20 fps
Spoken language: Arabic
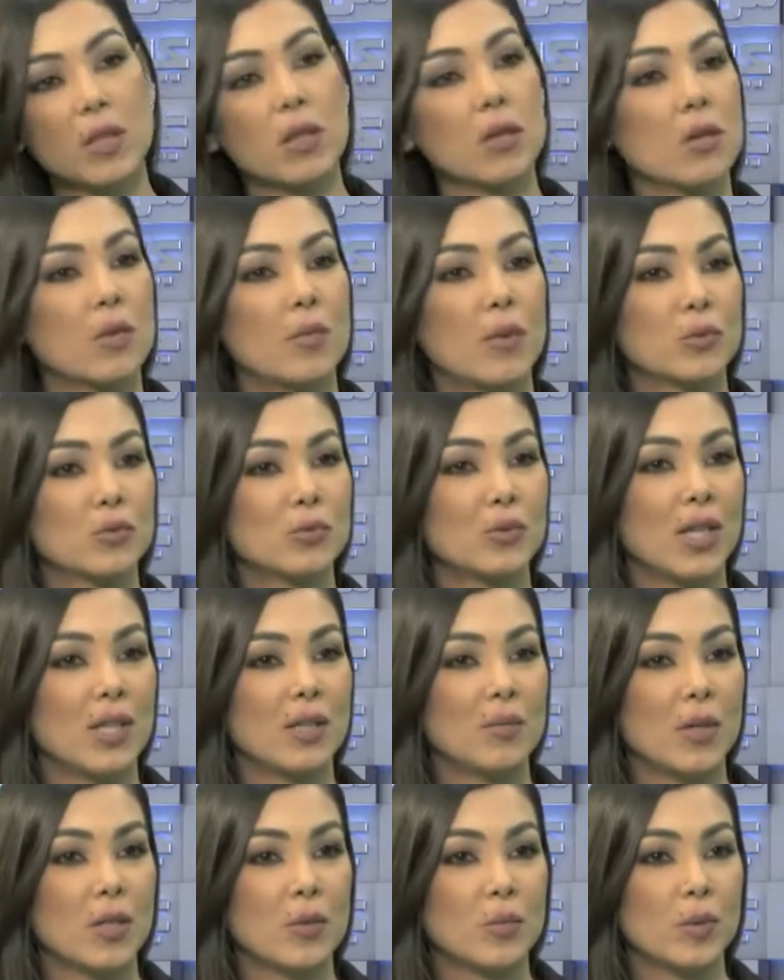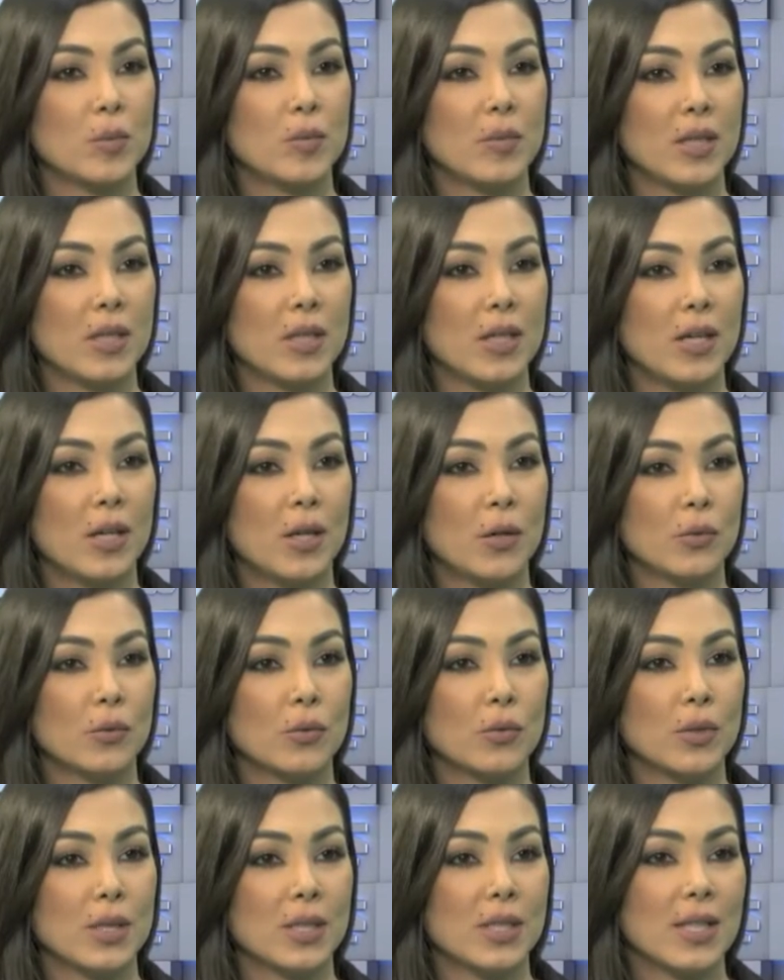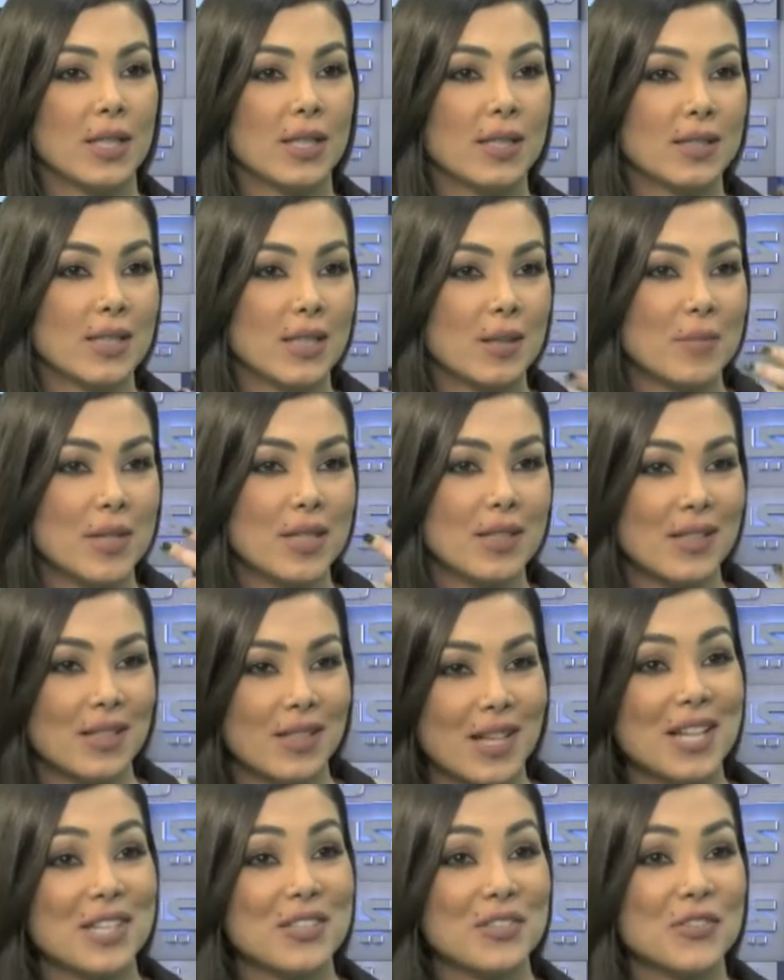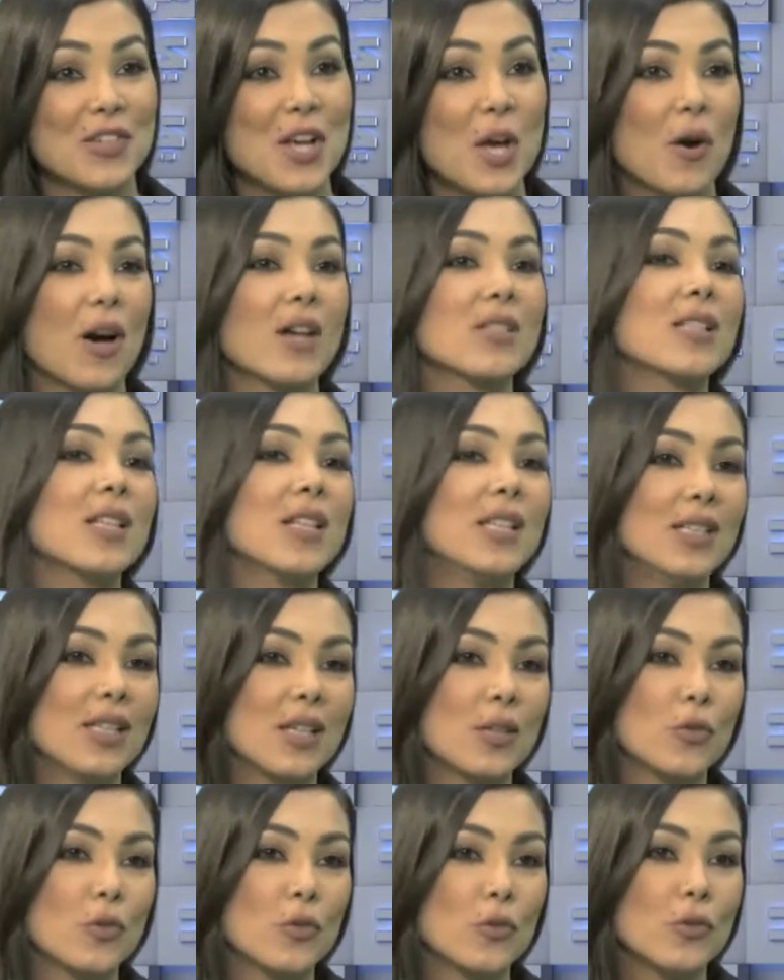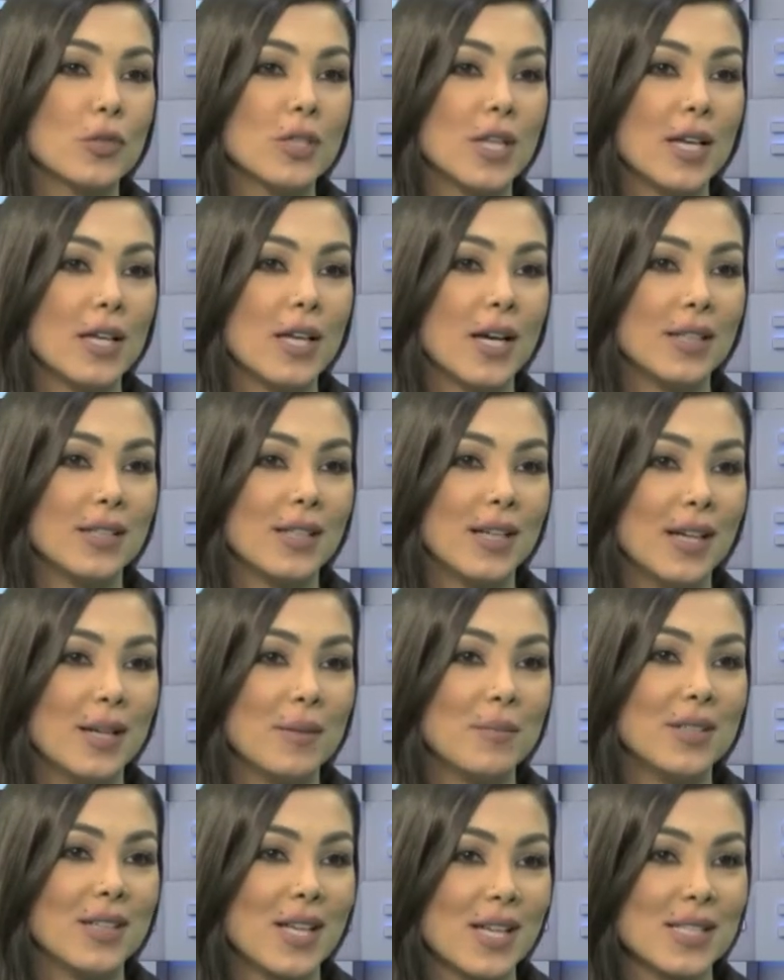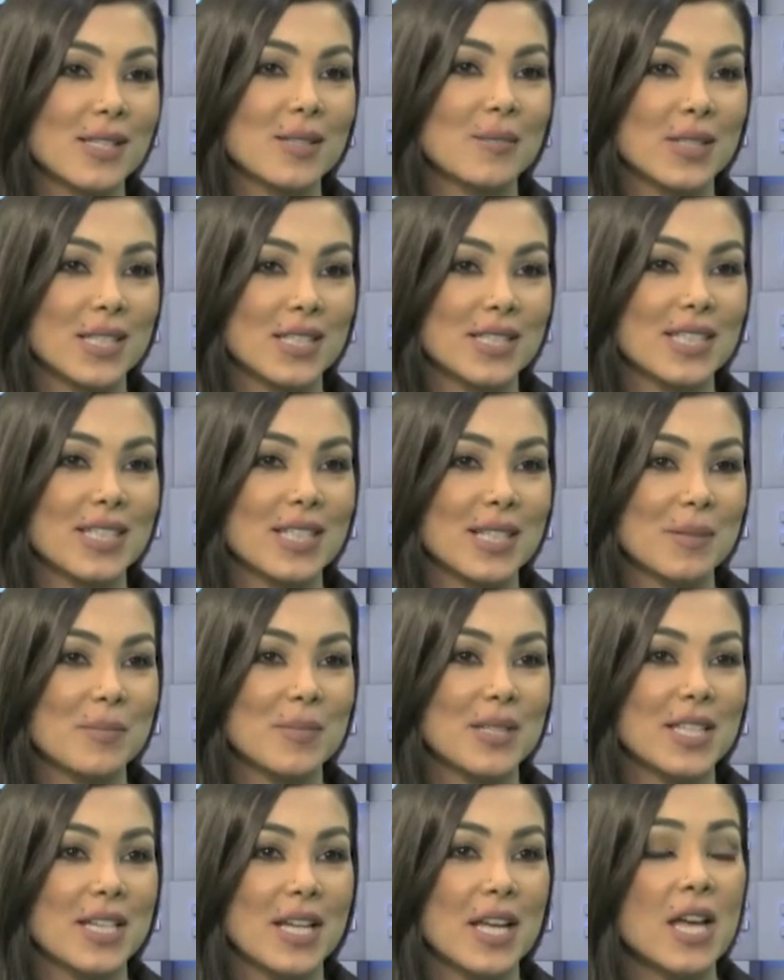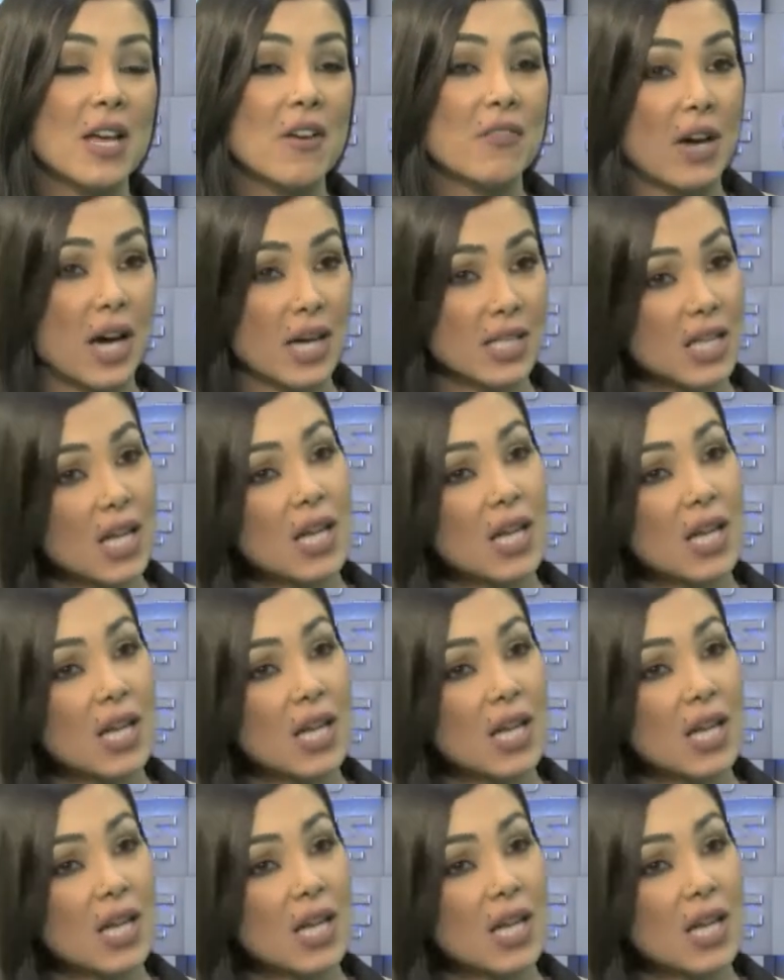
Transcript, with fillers: تذكر موضوع المي والملح والكرمال الانف خاصه نحن كورونا يعني عامل ازمه كثير كبيره فعلى